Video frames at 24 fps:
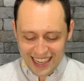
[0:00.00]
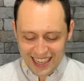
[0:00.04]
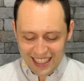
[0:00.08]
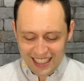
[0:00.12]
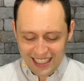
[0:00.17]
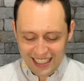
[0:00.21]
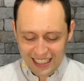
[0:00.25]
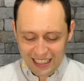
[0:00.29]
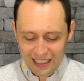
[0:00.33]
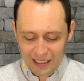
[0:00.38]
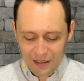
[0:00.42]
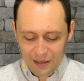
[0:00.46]

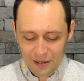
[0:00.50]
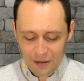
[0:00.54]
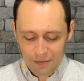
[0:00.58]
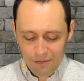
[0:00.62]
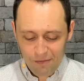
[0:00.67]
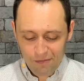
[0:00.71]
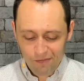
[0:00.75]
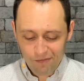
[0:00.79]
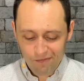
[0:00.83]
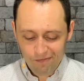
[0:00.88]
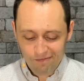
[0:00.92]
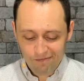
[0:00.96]

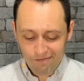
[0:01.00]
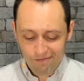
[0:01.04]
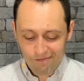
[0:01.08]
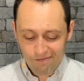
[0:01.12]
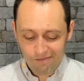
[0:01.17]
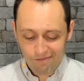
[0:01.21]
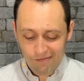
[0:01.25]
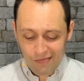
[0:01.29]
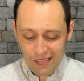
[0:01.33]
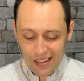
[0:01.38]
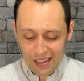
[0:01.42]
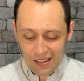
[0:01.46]
Em,
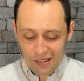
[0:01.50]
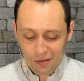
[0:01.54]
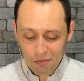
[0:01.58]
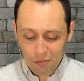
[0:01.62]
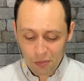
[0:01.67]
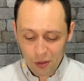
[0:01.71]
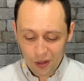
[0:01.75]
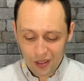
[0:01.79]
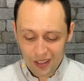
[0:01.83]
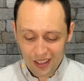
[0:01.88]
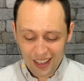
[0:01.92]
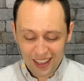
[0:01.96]

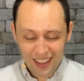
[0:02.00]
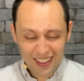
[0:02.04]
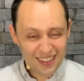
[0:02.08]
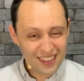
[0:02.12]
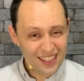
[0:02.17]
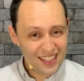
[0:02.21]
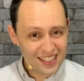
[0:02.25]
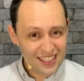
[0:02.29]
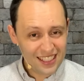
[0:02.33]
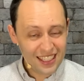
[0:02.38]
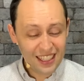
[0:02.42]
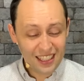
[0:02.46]
porque
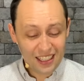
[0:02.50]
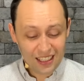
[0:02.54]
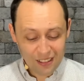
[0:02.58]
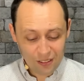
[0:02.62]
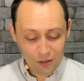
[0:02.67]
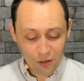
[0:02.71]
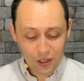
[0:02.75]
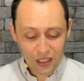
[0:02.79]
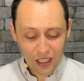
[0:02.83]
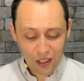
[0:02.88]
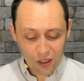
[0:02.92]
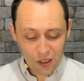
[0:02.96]
dice,
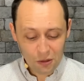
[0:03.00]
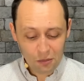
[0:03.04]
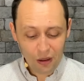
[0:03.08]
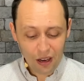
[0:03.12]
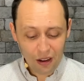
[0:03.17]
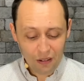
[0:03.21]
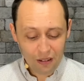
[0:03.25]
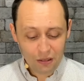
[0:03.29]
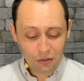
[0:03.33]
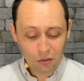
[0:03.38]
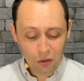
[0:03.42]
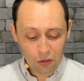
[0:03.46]
usa dos
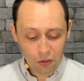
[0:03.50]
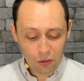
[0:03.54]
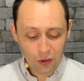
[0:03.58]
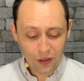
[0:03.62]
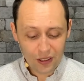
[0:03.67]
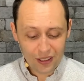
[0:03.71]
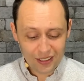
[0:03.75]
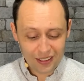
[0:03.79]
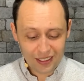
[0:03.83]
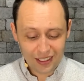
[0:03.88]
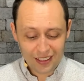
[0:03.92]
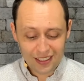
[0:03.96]
palabras muy
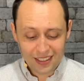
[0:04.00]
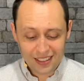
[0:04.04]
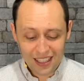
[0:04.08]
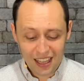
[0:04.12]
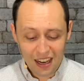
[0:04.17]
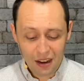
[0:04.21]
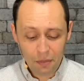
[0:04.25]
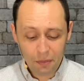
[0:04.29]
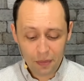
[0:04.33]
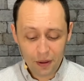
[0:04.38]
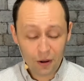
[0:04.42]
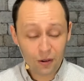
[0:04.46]
fuertes, dice
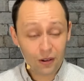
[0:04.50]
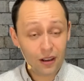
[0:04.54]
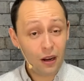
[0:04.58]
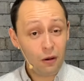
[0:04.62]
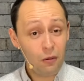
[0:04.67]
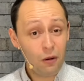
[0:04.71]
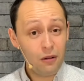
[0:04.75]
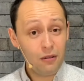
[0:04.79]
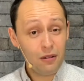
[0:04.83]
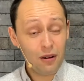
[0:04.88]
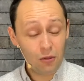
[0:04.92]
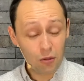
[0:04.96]
el perro que
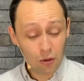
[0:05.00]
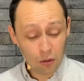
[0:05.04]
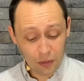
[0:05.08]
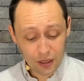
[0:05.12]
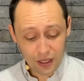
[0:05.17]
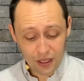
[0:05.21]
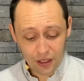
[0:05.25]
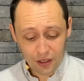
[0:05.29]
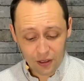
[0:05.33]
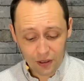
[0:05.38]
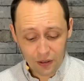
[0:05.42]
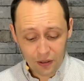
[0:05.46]
vuelve a
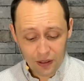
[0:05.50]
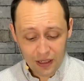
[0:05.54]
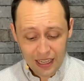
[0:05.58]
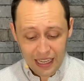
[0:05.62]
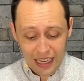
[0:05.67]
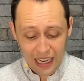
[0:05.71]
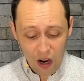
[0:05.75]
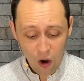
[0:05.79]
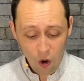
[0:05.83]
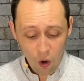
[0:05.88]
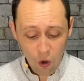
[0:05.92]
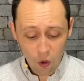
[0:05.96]
vómito
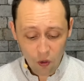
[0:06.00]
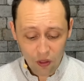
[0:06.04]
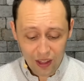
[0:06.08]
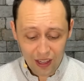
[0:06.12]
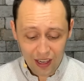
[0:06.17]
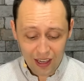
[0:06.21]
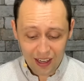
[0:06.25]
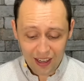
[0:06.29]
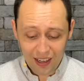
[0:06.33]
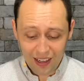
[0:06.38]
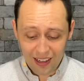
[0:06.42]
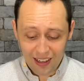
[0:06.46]
o
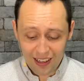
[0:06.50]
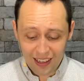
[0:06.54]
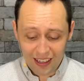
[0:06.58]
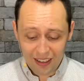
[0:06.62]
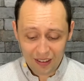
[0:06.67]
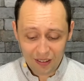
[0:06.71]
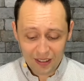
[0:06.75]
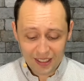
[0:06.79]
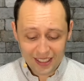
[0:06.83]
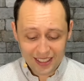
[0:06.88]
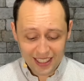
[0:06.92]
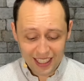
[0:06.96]

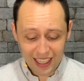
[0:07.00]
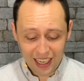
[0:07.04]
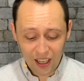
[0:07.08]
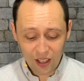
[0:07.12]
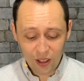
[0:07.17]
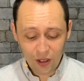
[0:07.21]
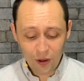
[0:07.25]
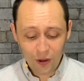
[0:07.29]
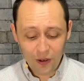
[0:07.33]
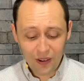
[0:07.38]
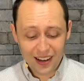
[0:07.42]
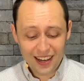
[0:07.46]
del
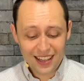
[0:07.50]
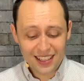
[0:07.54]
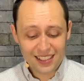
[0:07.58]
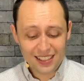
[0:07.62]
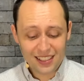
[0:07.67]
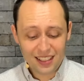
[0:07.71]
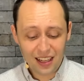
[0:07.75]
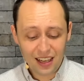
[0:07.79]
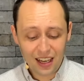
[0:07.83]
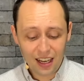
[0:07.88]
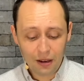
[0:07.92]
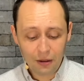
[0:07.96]
cerdo
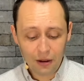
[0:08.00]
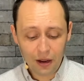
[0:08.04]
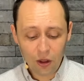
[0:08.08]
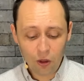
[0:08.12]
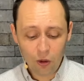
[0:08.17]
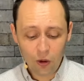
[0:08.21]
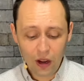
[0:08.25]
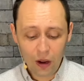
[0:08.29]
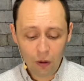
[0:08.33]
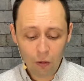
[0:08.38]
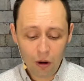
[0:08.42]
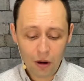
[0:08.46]
recién
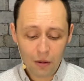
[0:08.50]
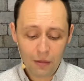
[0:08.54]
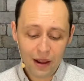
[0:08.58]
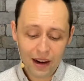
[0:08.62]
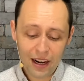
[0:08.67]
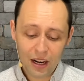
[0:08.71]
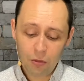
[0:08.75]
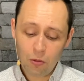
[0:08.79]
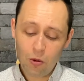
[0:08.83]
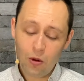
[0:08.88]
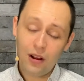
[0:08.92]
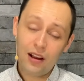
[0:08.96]
lavado que vuelve a
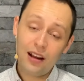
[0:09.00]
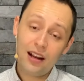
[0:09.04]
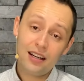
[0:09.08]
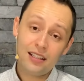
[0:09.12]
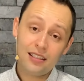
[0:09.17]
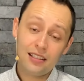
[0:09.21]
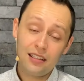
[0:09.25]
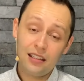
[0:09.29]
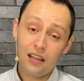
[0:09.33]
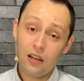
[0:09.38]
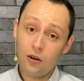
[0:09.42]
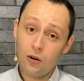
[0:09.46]

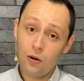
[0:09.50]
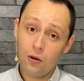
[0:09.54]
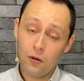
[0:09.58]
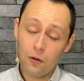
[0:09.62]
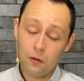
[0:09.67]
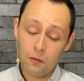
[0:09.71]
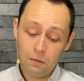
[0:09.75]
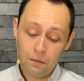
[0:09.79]
revolcarse en el lodo.